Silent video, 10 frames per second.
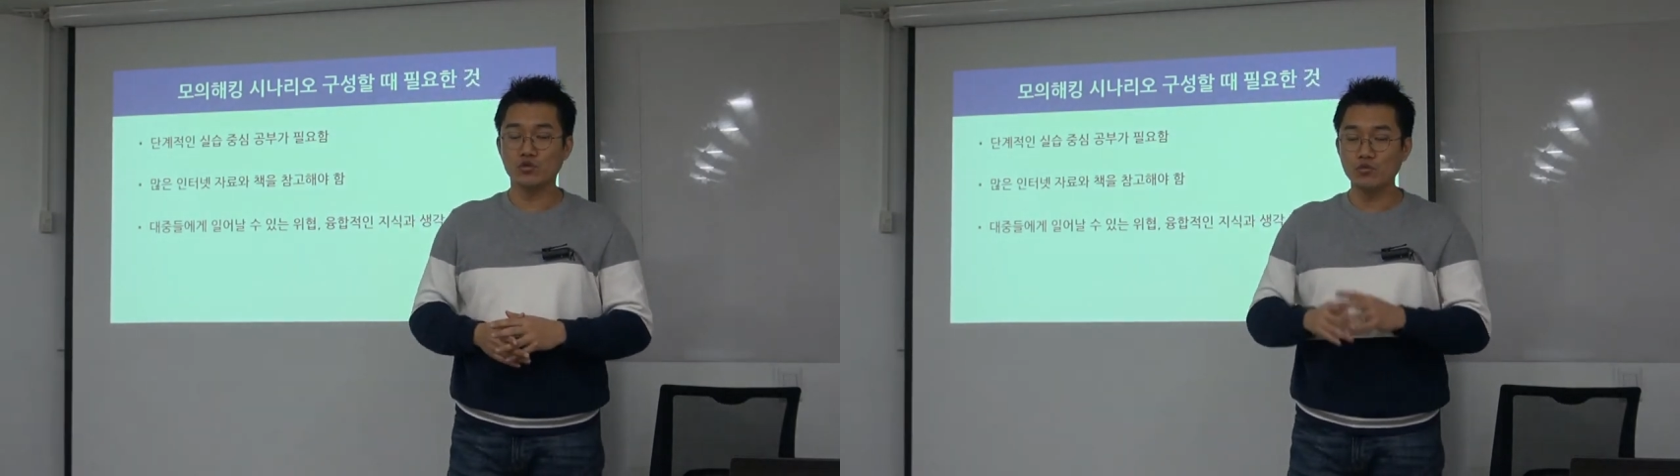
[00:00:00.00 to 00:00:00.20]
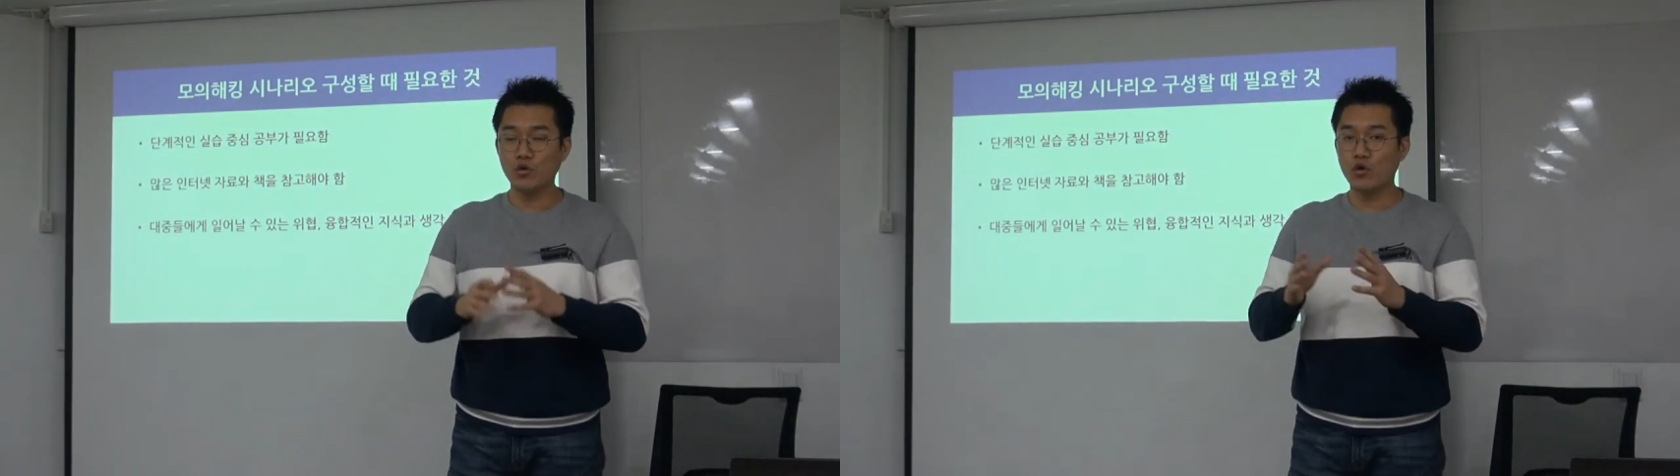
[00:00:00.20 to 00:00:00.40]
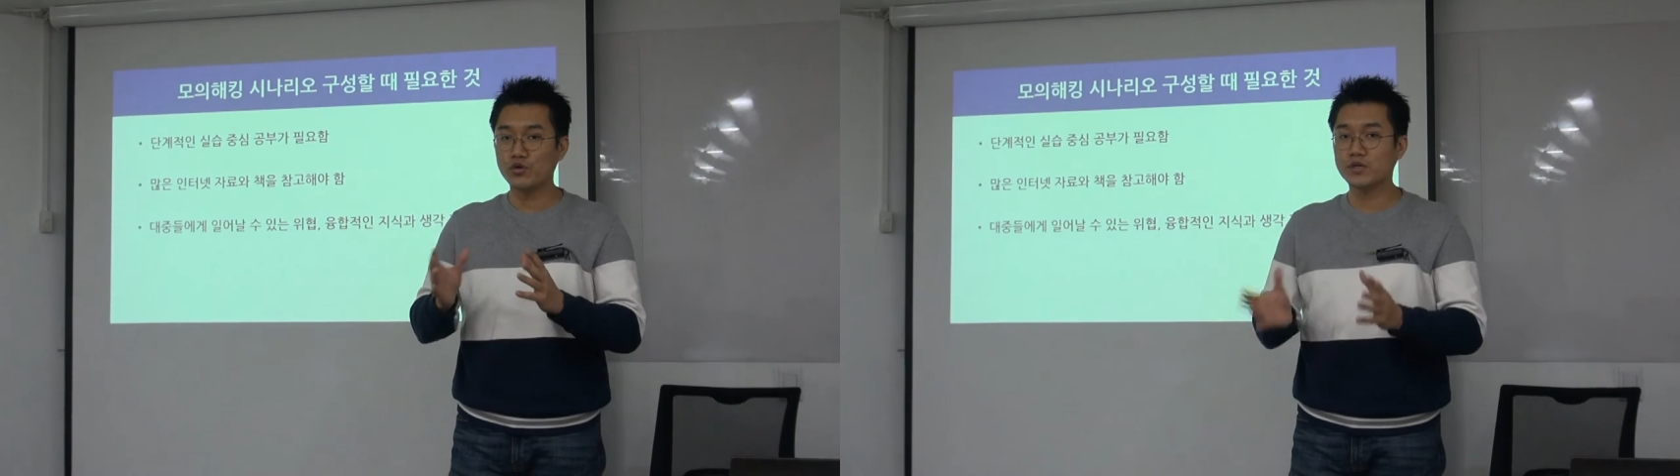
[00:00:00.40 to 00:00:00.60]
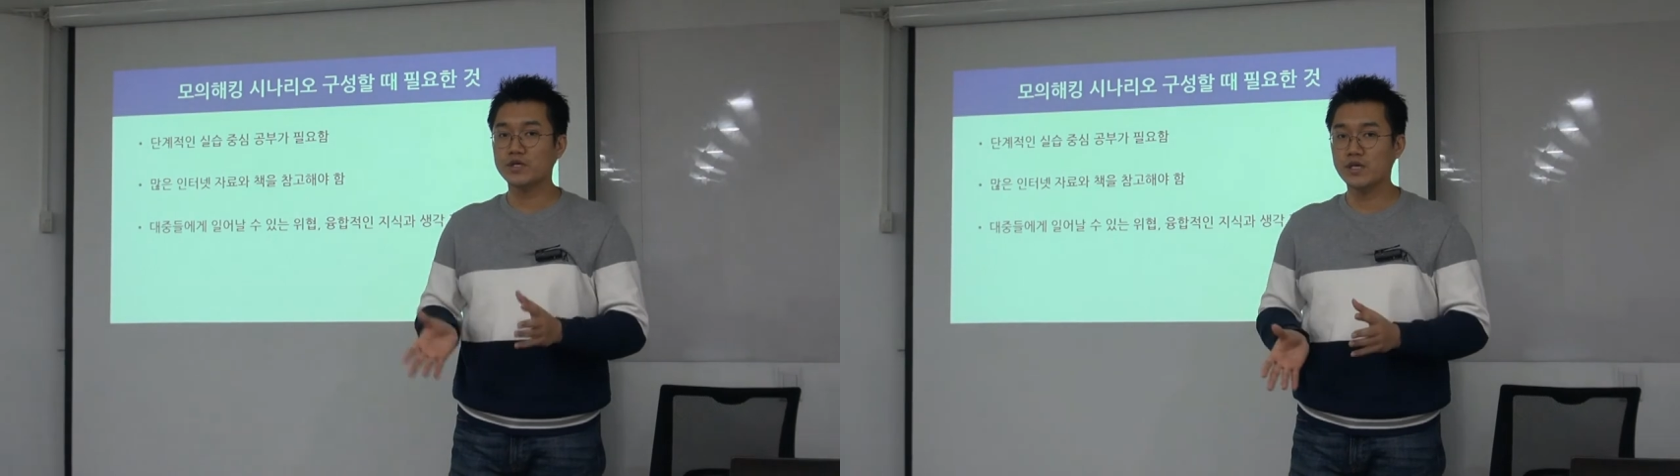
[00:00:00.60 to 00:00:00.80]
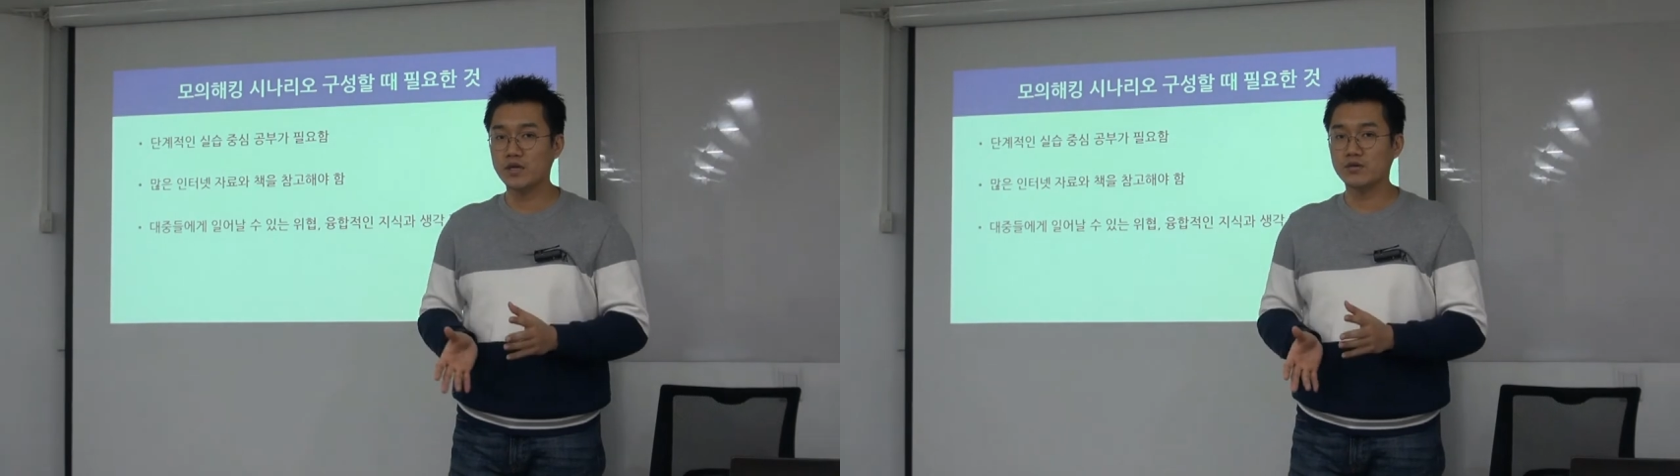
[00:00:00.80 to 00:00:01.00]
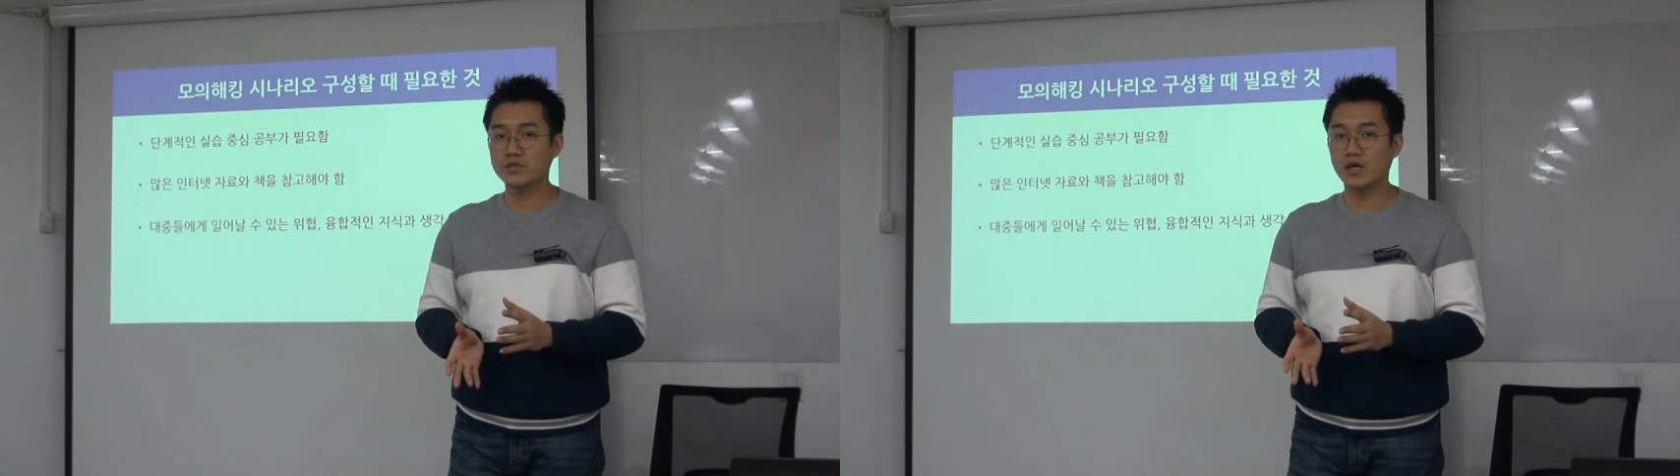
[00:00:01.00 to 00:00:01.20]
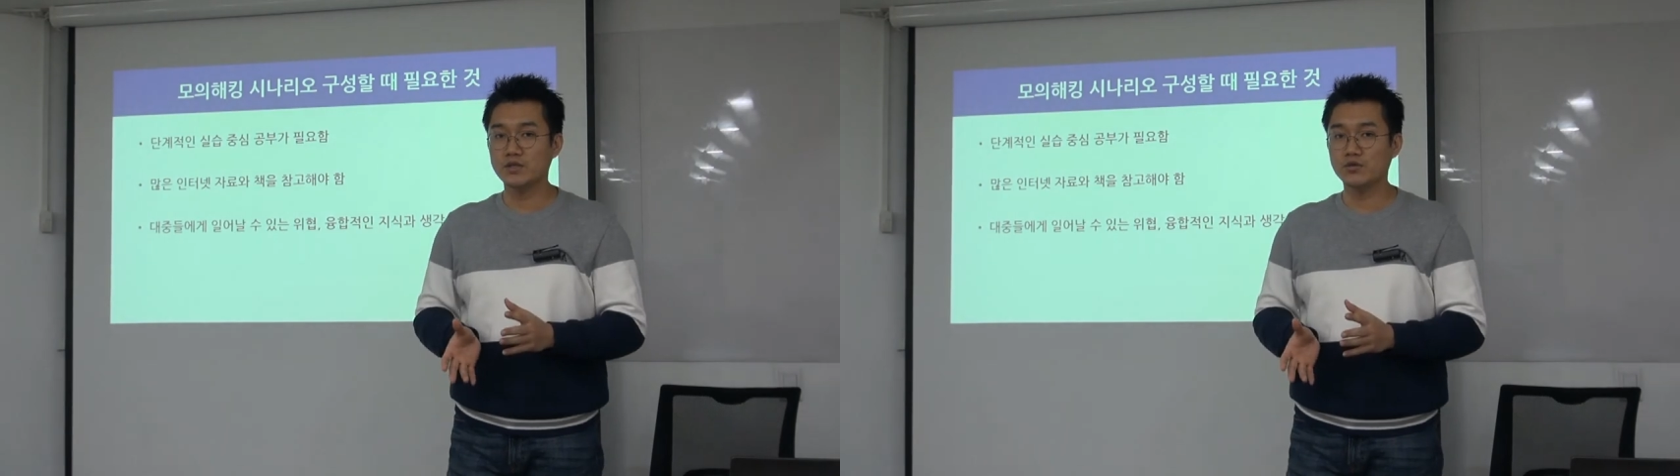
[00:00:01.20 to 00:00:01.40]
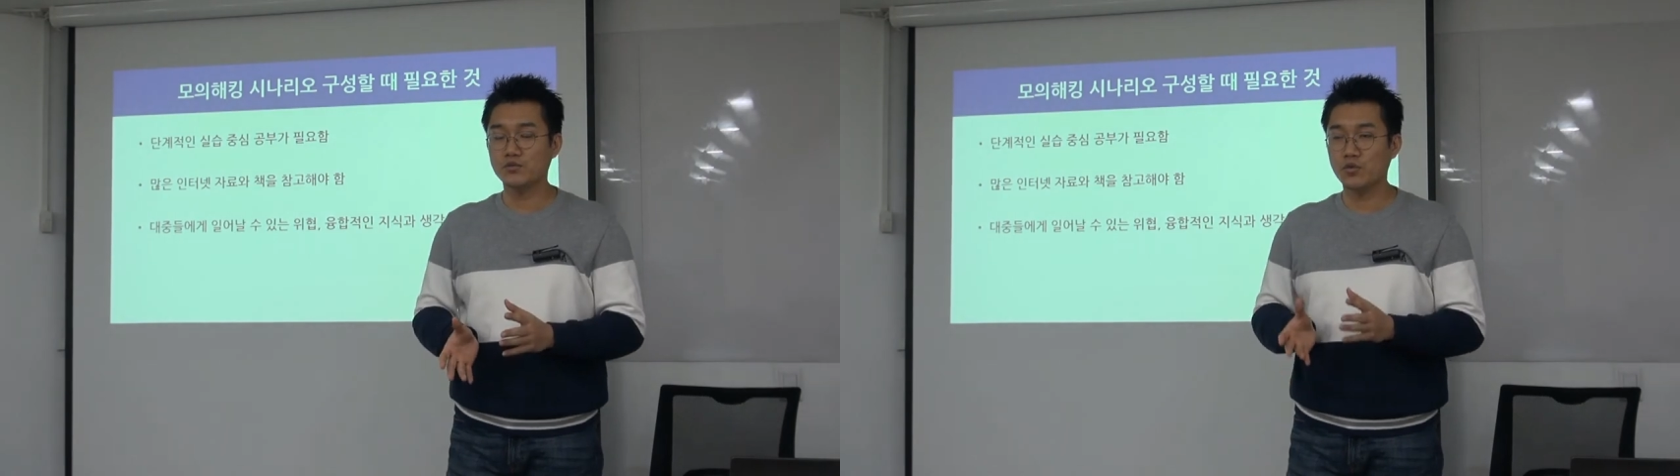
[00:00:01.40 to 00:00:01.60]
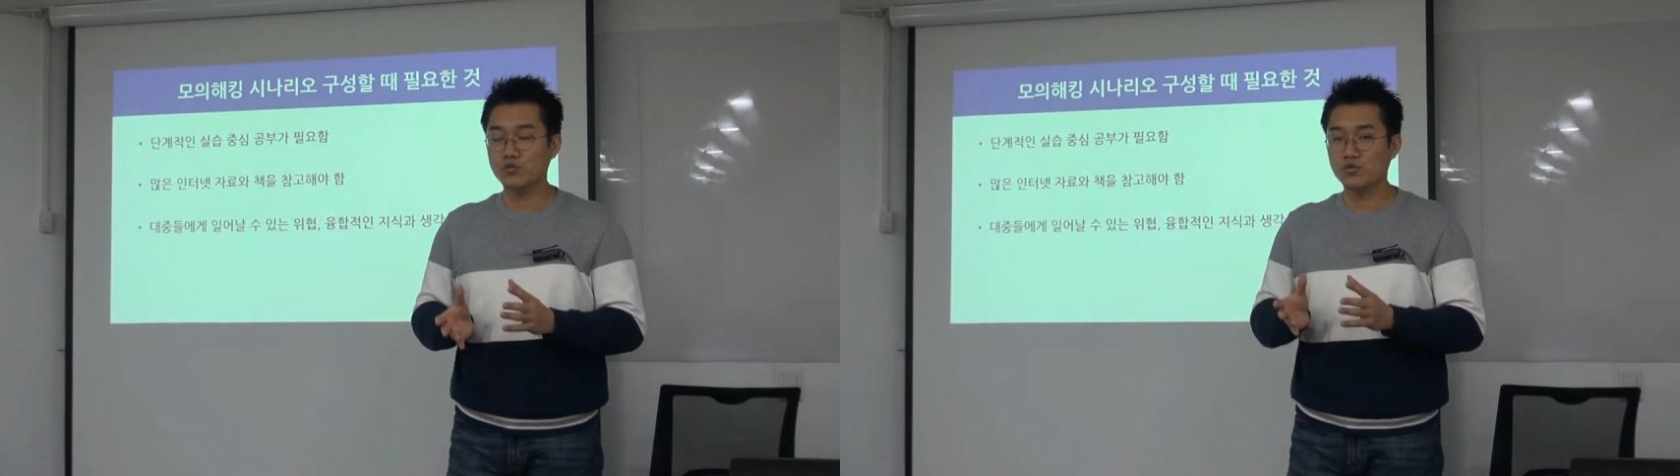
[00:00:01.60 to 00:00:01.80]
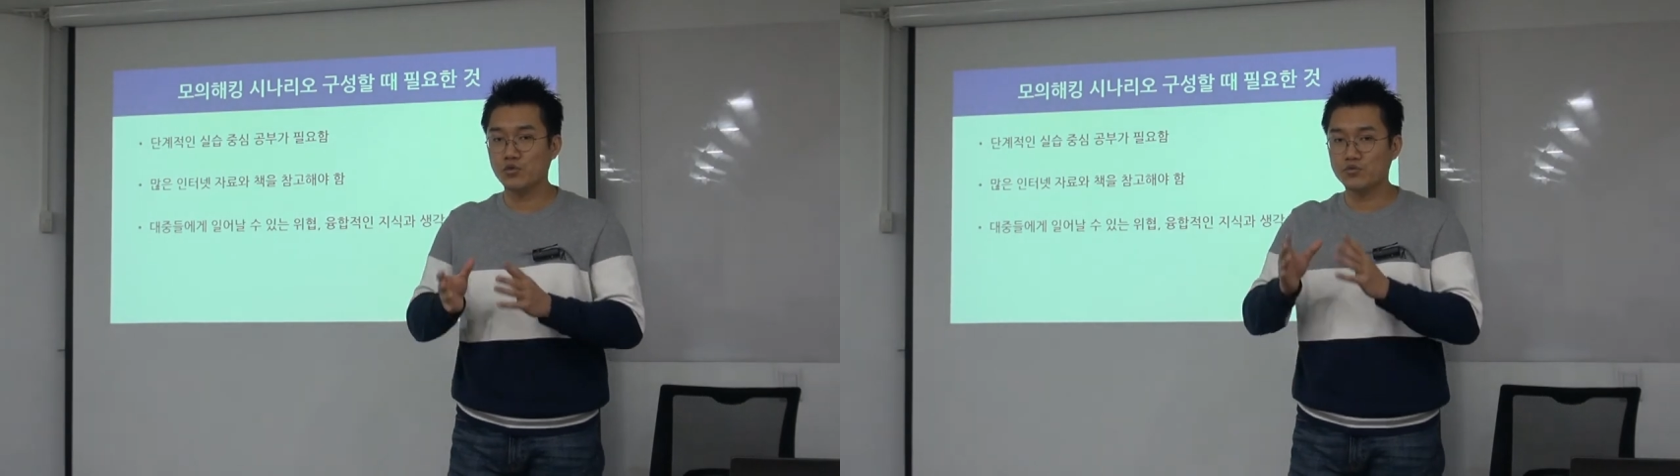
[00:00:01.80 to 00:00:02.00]
너무 어렵게 이해하는 것이 아니고
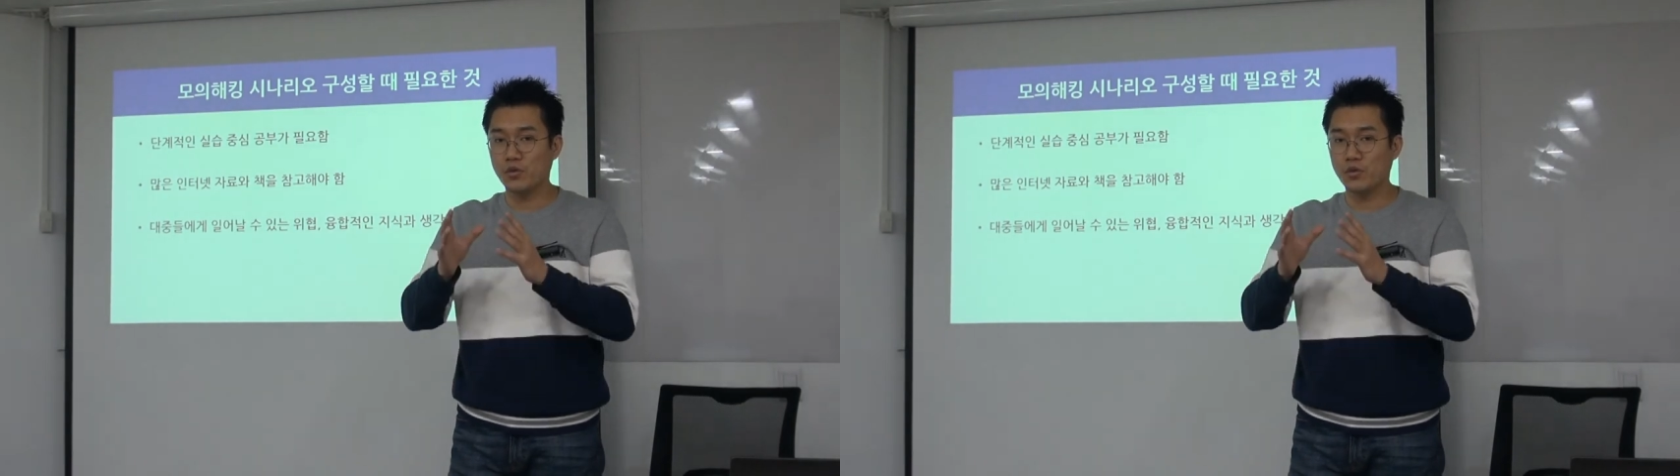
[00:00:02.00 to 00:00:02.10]
뭐 꼭